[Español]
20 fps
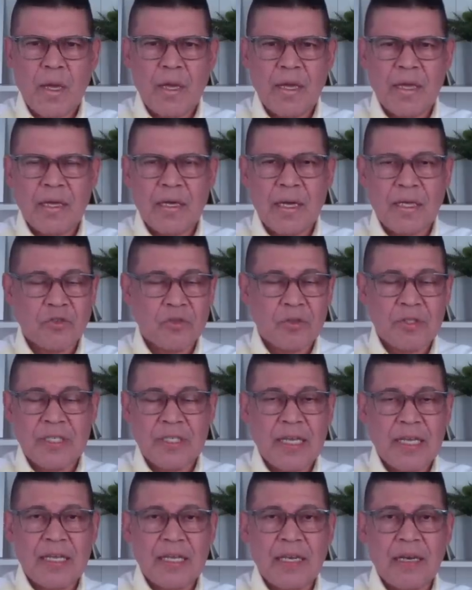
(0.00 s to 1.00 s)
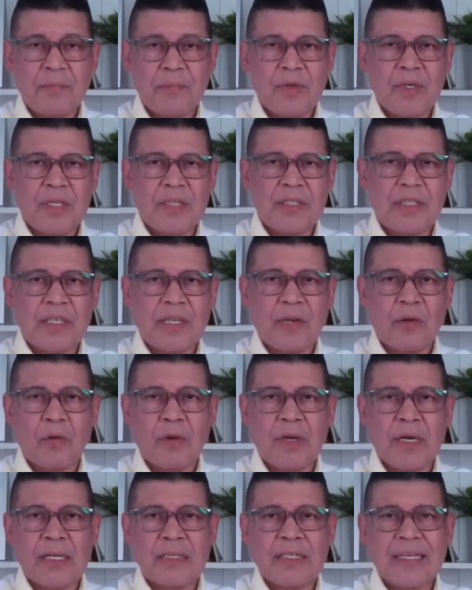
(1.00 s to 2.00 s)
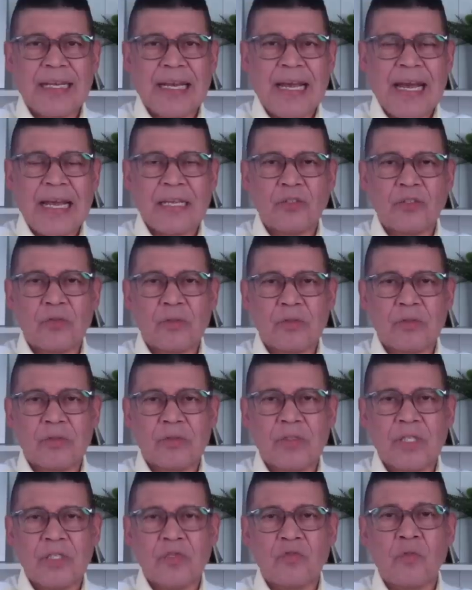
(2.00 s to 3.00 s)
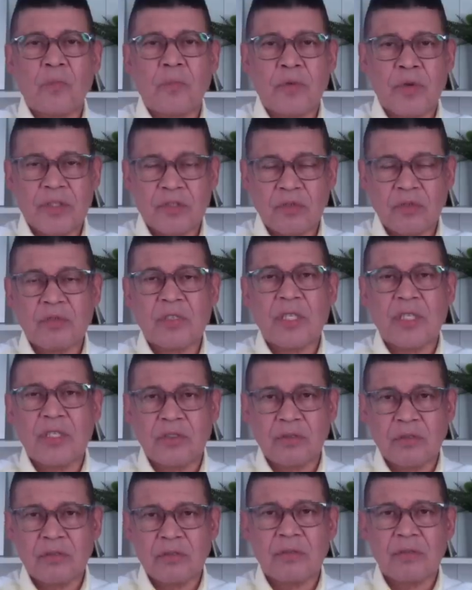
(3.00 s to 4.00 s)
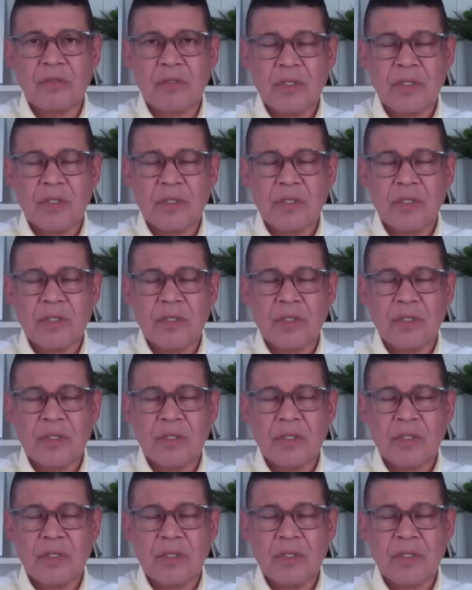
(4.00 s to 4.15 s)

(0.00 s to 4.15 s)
en la sociedad y en la política, los grandes casos de supuestos hechos